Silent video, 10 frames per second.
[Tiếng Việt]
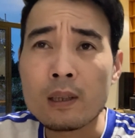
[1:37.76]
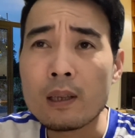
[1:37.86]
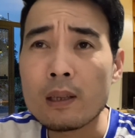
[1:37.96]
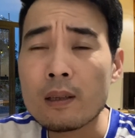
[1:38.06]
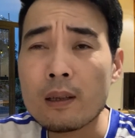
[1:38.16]

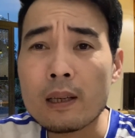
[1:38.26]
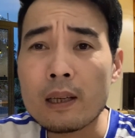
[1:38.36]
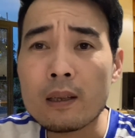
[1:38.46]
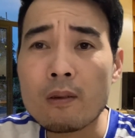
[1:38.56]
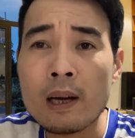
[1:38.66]
thì những cái đấy
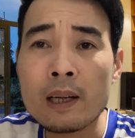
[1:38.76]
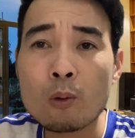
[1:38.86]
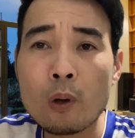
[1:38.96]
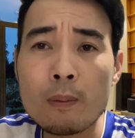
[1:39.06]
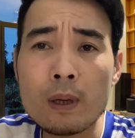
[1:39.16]
thì không ai đánh
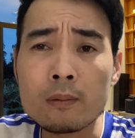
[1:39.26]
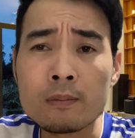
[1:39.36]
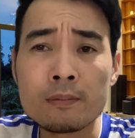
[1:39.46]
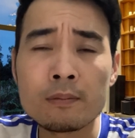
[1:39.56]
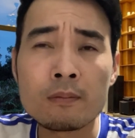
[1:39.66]
thuế mà
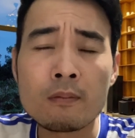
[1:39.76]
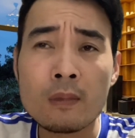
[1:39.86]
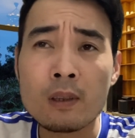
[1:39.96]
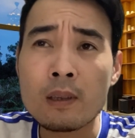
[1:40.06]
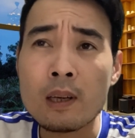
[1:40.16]

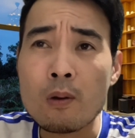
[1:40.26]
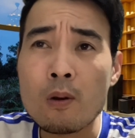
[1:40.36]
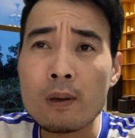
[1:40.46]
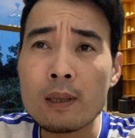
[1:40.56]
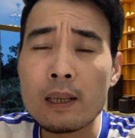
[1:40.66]
nên là
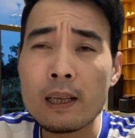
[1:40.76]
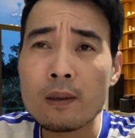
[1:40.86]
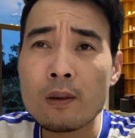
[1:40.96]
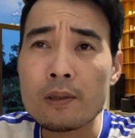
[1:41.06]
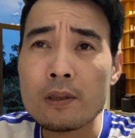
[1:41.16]
cô cứ
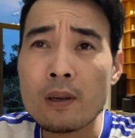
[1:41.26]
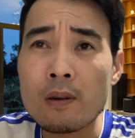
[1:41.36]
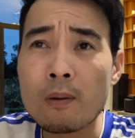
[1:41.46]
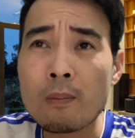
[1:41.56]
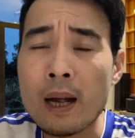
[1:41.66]
lên gọi cho
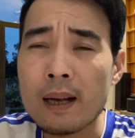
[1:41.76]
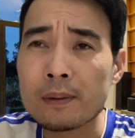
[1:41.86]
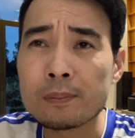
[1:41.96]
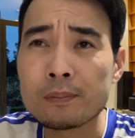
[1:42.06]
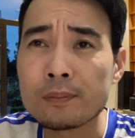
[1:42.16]
cộng đồng mạng
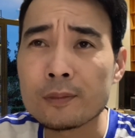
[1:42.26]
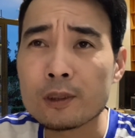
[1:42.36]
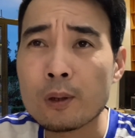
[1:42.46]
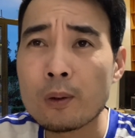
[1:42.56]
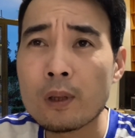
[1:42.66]

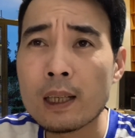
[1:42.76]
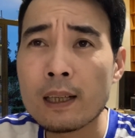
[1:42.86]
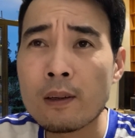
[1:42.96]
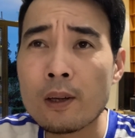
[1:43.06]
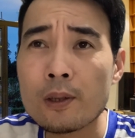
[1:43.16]
cô à,
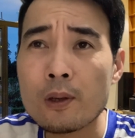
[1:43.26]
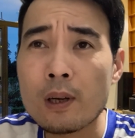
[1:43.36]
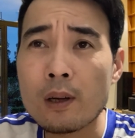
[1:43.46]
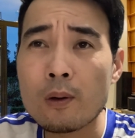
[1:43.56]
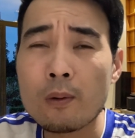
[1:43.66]
gọi cho
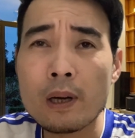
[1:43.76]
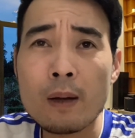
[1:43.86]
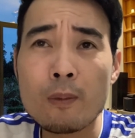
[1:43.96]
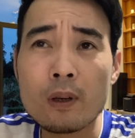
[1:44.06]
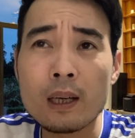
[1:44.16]
là cô
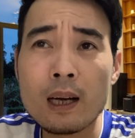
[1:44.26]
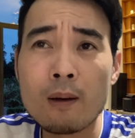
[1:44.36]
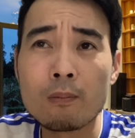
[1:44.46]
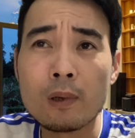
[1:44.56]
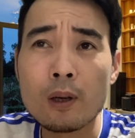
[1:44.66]
đem một cái
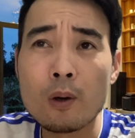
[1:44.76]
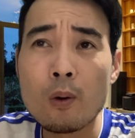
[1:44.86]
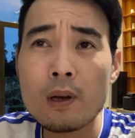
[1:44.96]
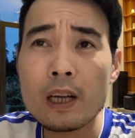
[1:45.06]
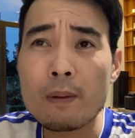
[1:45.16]
lòng à,
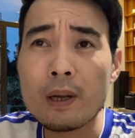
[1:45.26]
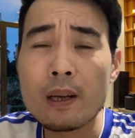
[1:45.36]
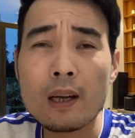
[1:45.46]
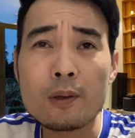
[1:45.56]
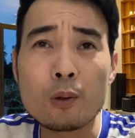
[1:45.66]
đố kỵ
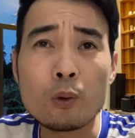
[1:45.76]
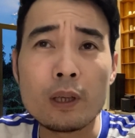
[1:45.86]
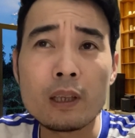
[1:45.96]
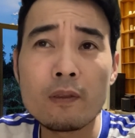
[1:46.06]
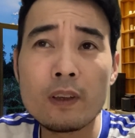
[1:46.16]
mi chú
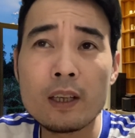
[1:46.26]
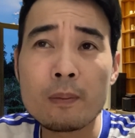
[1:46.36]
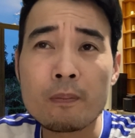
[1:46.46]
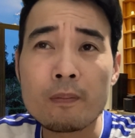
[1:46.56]
thủy tivi